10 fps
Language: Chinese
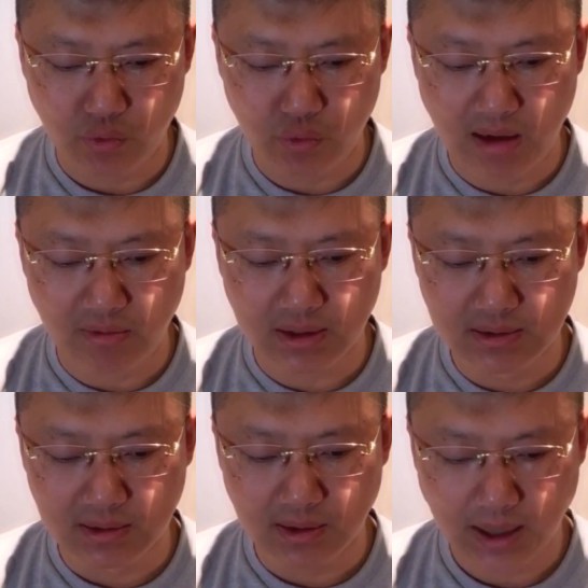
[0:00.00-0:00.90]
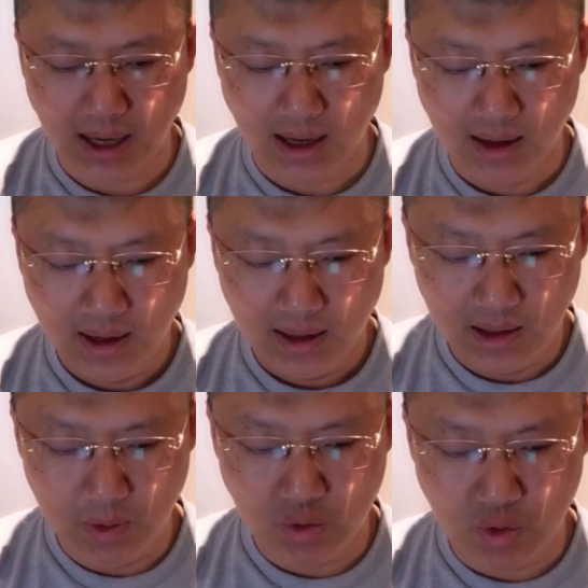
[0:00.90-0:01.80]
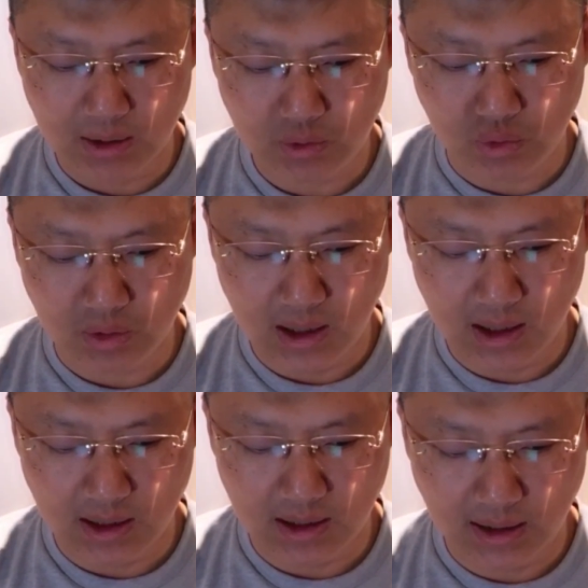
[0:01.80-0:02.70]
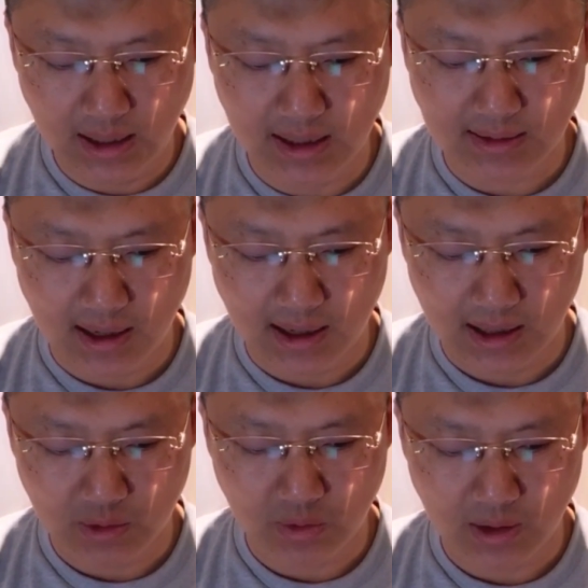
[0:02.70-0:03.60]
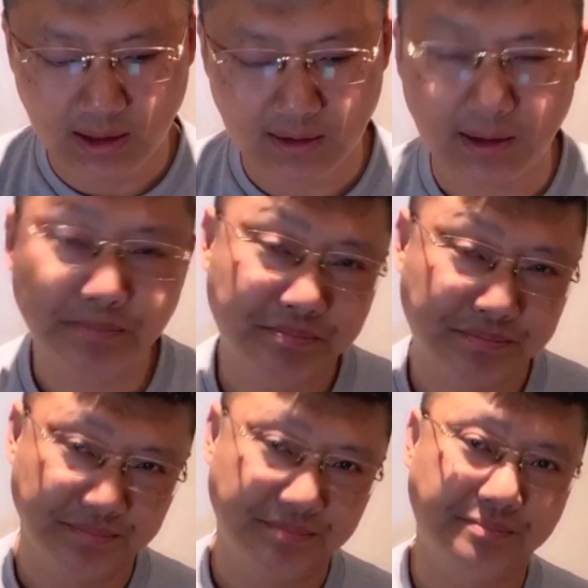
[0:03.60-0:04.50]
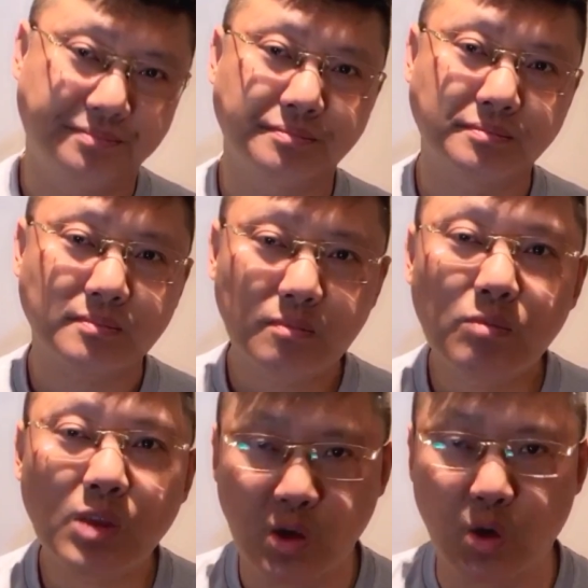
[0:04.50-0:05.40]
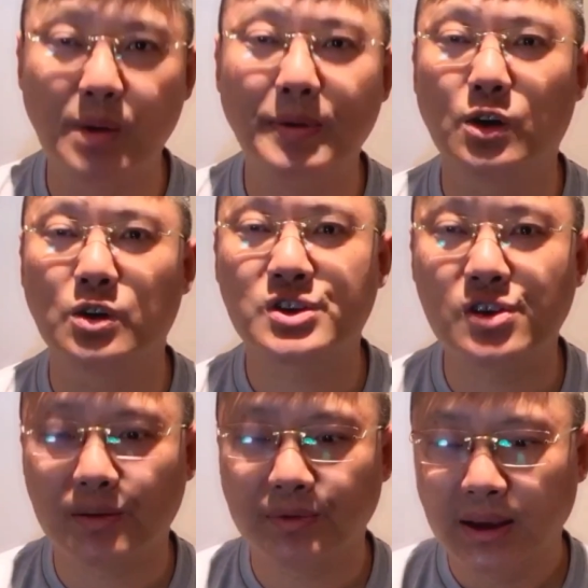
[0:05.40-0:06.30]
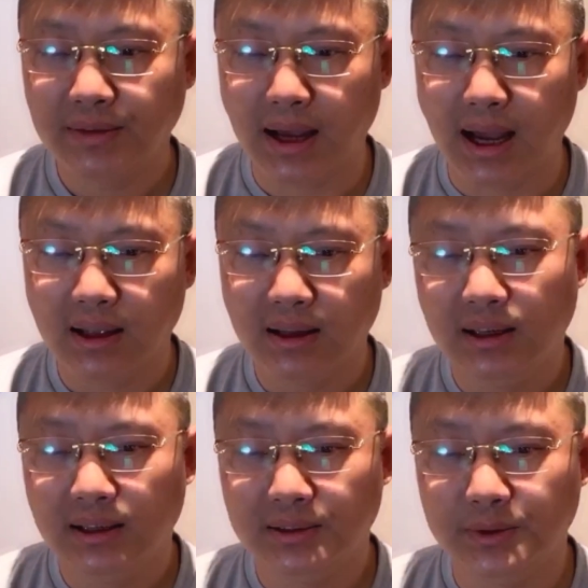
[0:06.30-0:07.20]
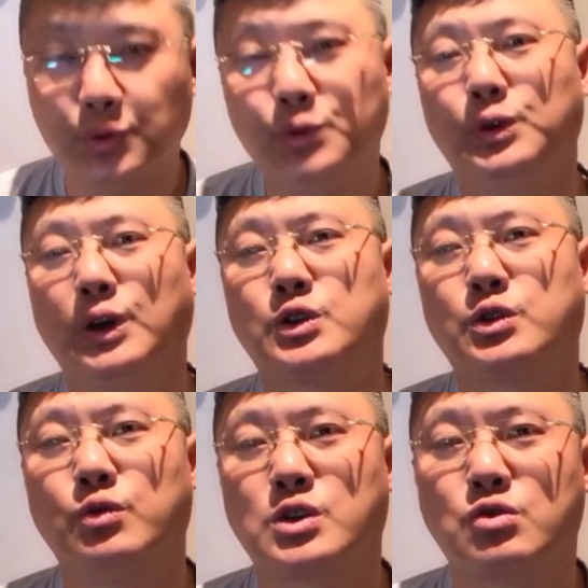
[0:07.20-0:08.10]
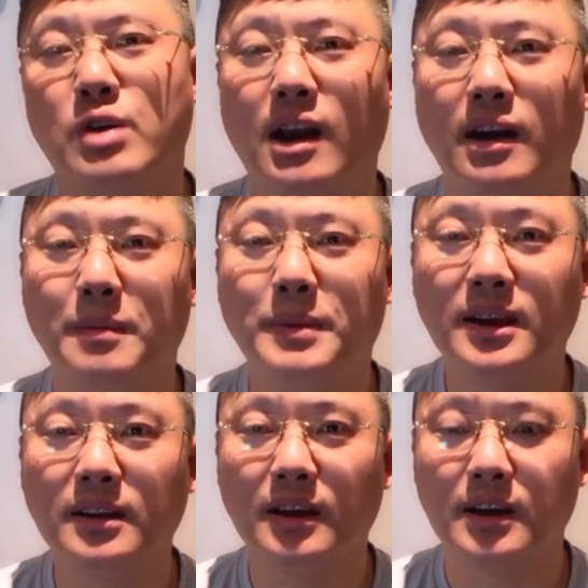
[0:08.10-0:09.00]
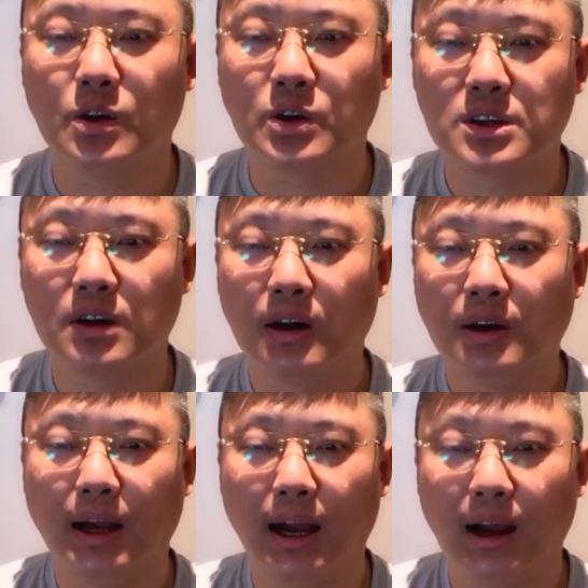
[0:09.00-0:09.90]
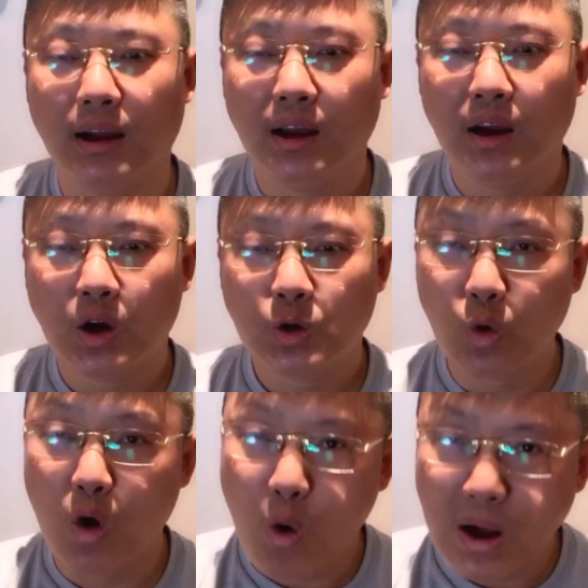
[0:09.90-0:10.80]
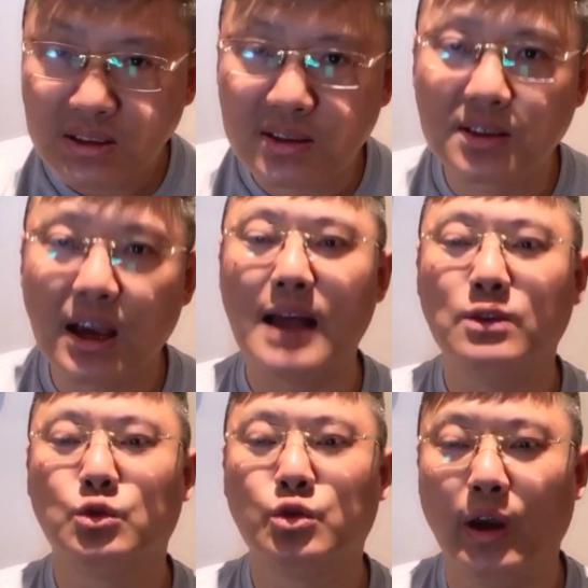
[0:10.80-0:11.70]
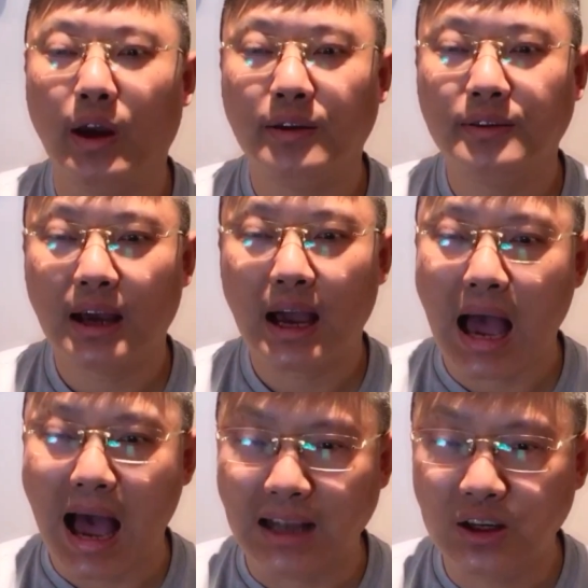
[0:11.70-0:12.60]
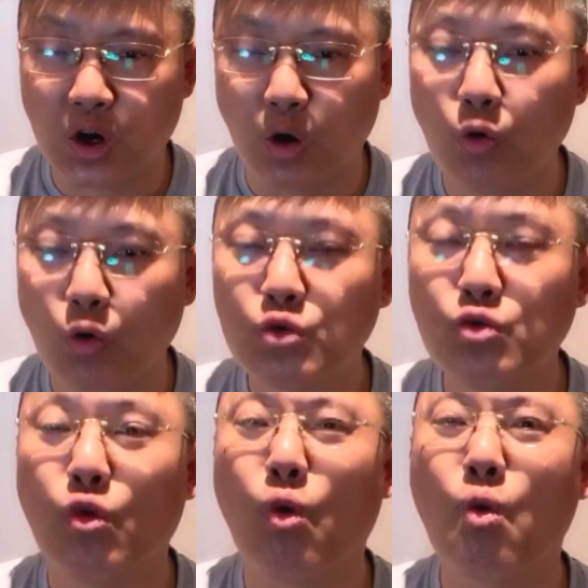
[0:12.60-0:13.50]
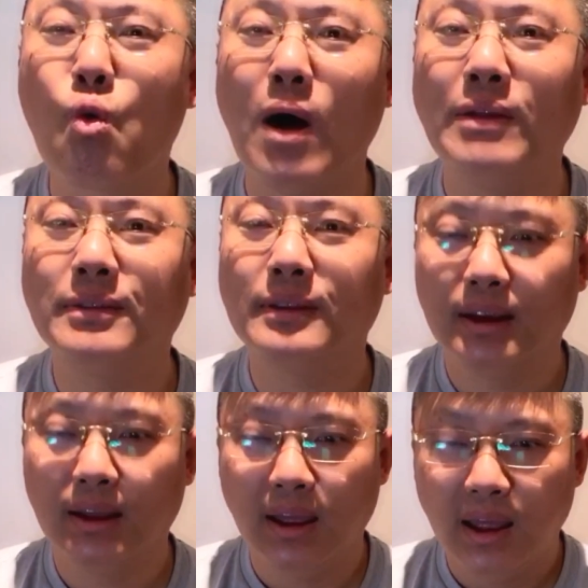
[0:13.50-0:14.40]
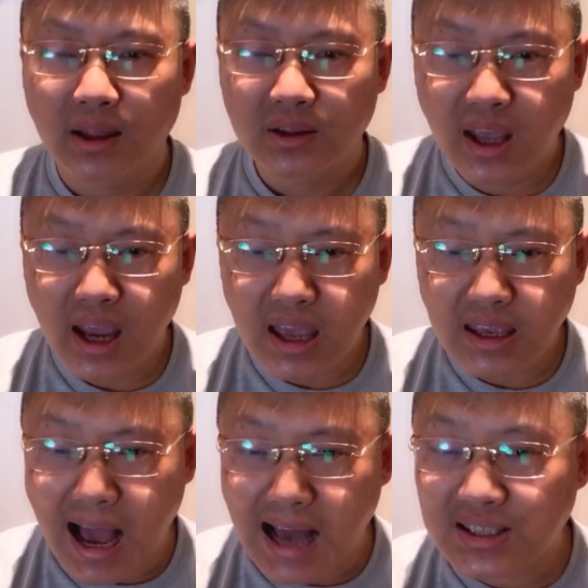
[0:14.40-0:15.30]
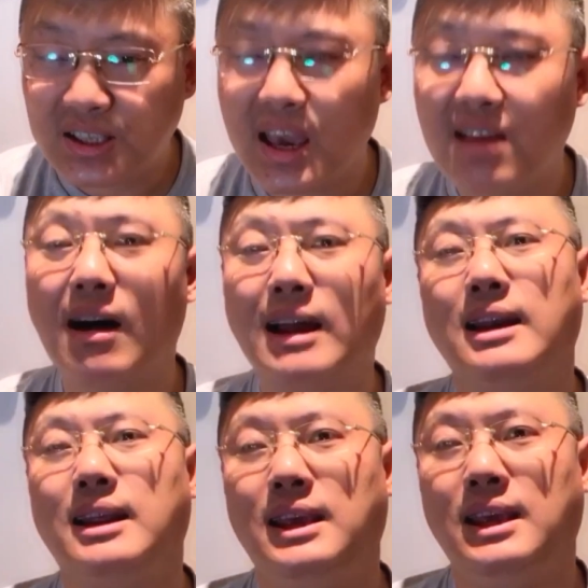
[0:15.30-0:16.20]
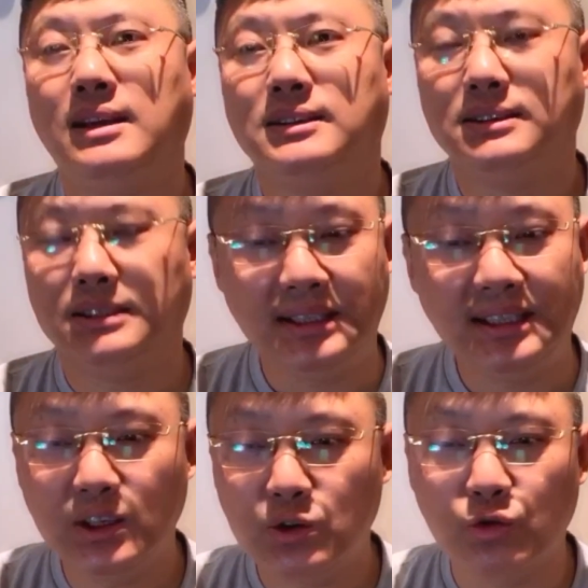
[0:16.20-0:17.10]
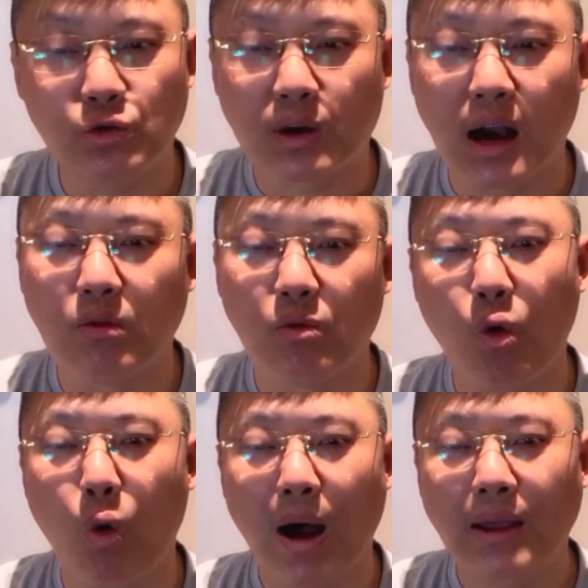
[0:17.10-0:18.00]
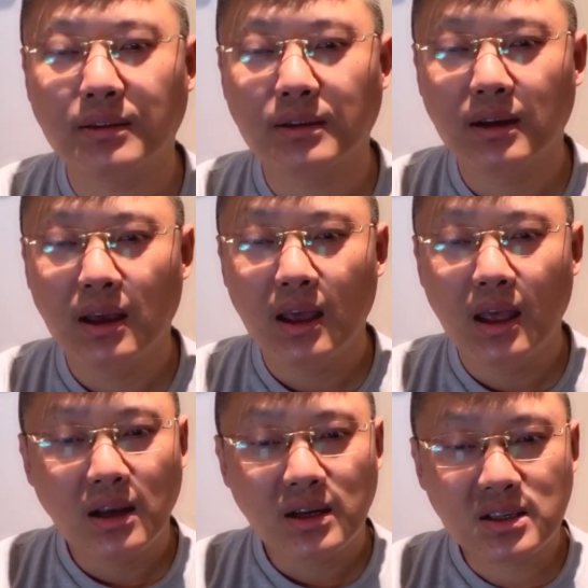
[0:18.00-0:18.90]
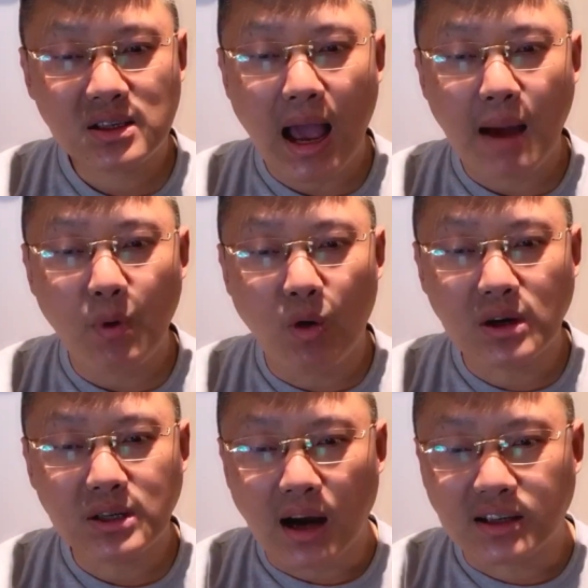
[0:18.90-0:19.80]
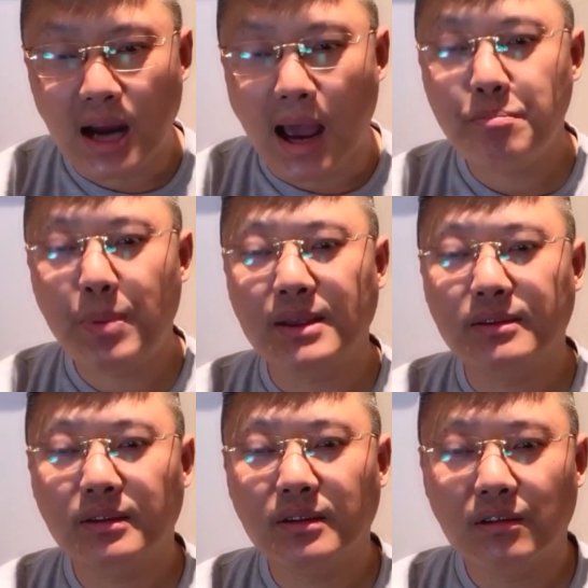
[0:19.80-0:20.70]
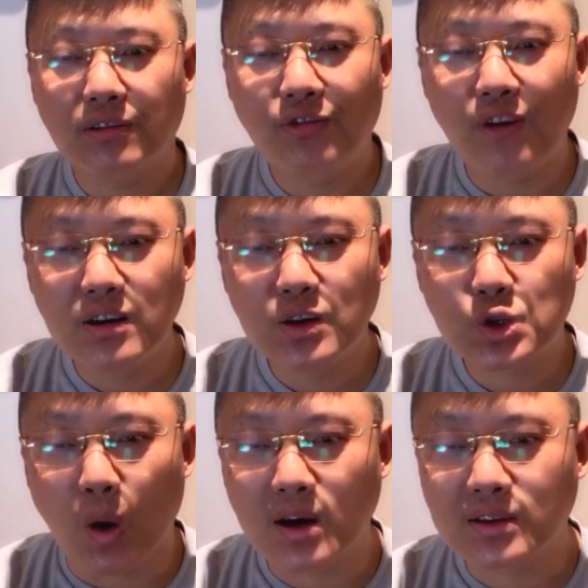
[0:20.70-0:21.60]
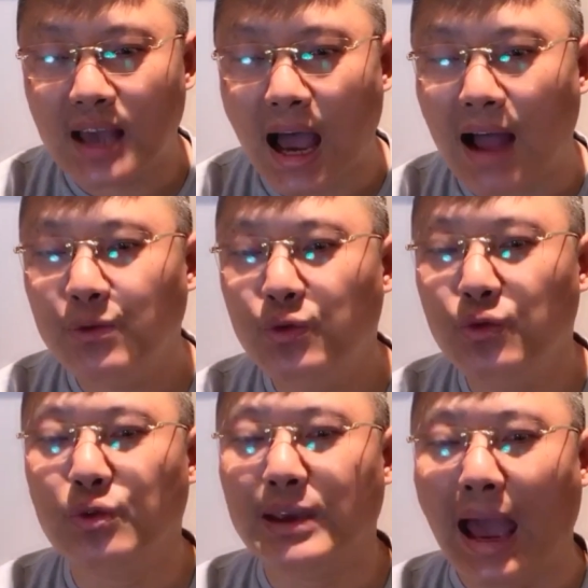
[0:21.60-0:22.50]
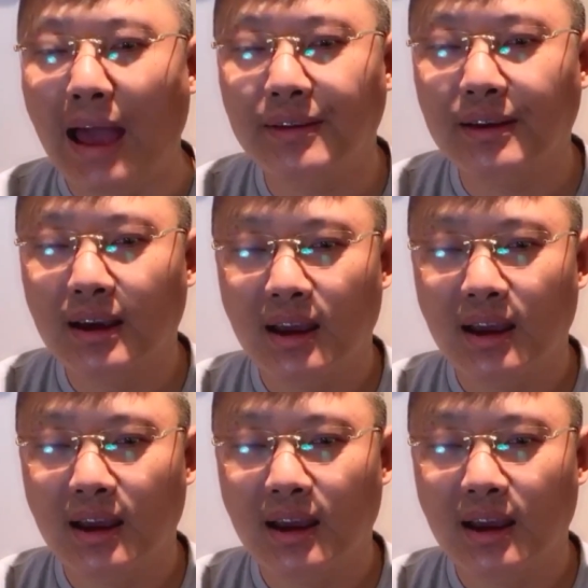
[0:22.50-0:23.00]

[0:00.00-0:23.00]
语言文字啊，你比如说举个例子啊，举个例子，有这么一首诗啊，你我我说一下，你们听听这首诗啊。若观辞汉阙。寒愁入胡关，天涯千万里，一去更无还。沙漠攘残鬓，风霜残玉颜。